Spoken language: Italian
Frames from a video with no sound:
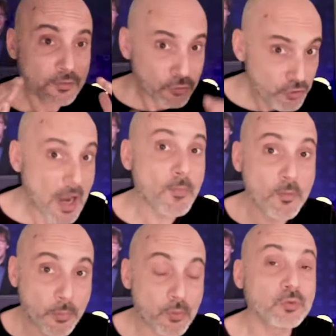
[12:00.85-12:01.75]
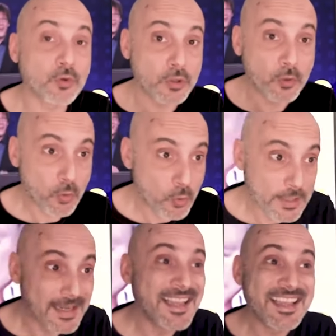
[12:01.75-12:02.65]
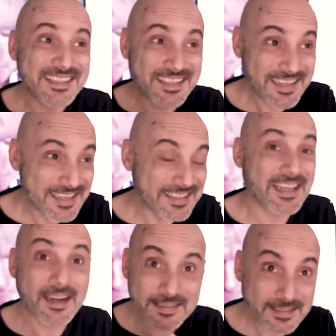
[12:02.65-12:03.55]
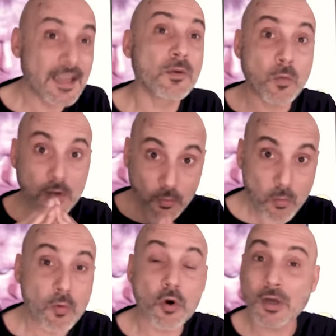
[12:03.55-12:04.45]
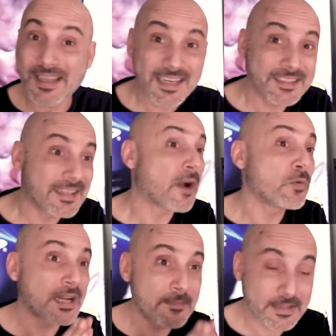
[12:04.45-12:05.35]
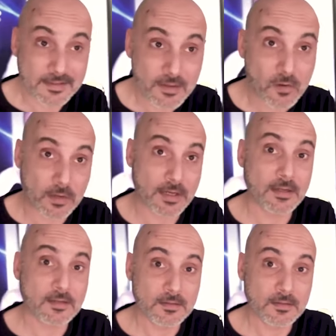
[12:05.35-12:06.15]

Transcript: raggiungiamo il punto in cui si rischia che se qualcuno critica un'animazione